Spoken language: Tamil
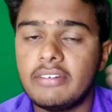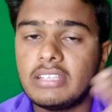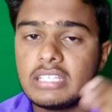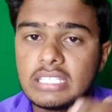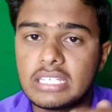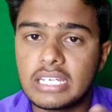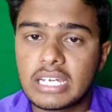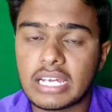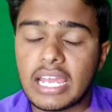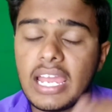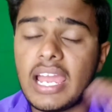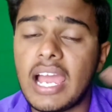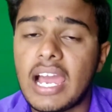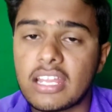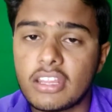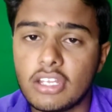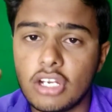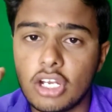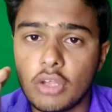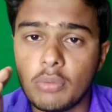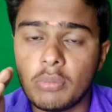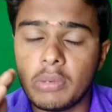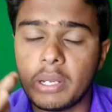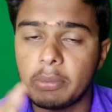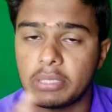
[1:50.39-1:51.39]
விஷயங்க
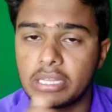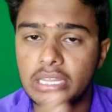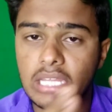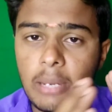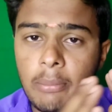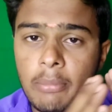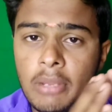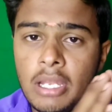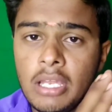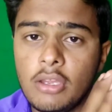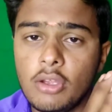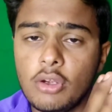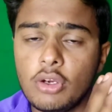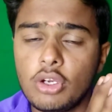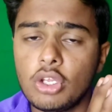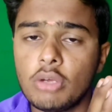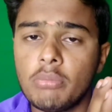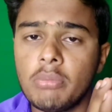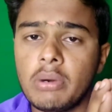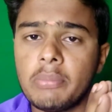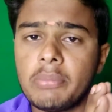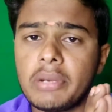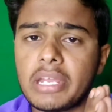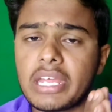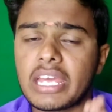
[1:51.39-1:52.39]
அதுலேயும் நம்ம தமிழ்
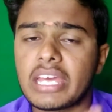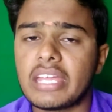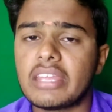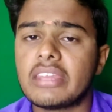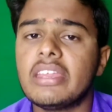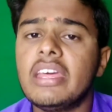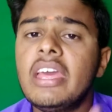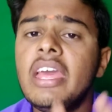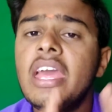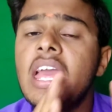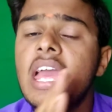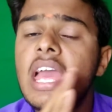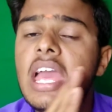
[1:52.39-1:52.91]
யூடியூப் அப்படிங்கிறது